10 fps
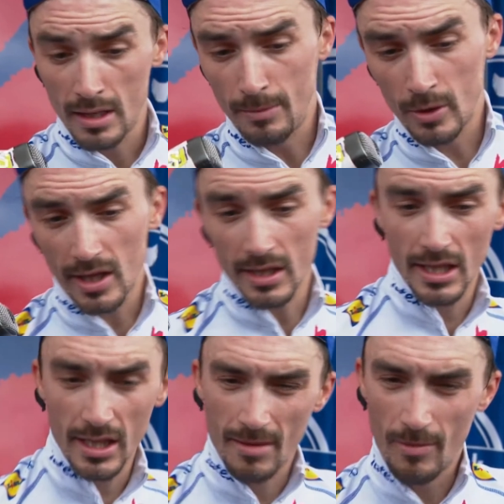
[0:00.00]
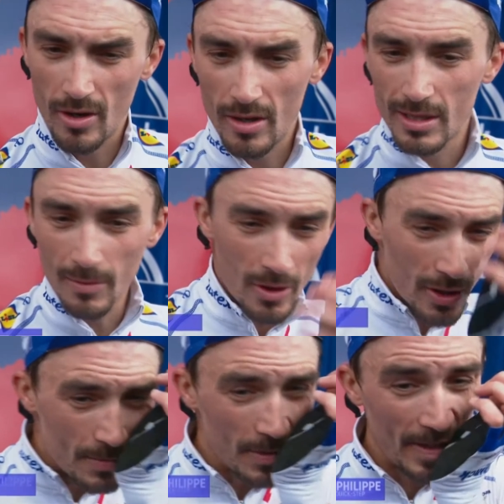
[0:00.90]
un beau tracé qui me,
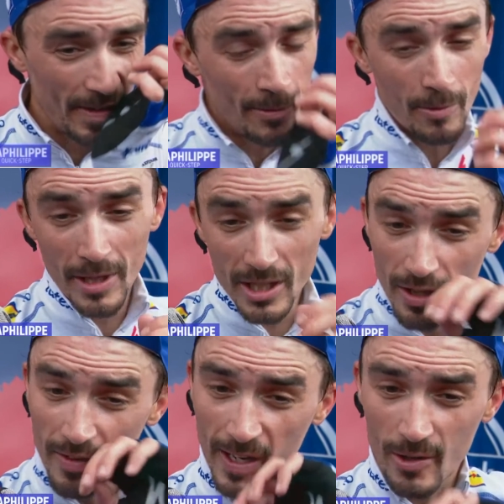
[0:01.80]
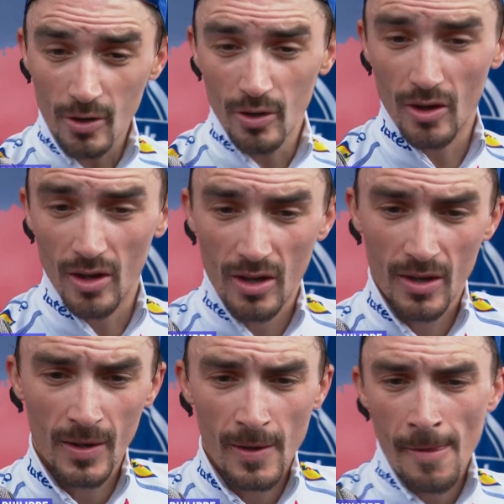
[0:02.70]
correspondait vraiment bien. J'avais à cœur
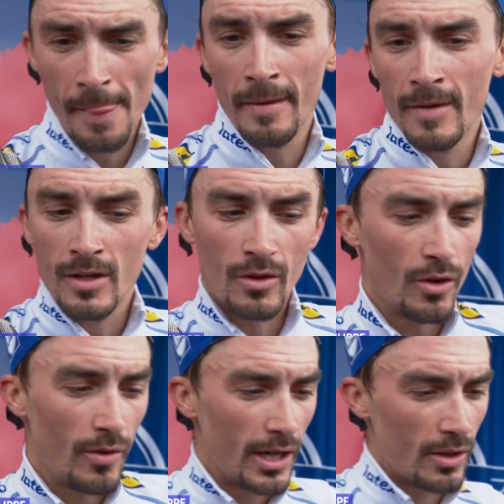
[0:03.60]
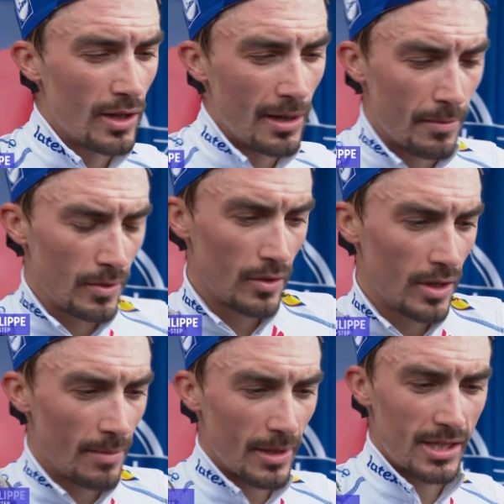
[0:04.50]
de de, voilà, de, donner, le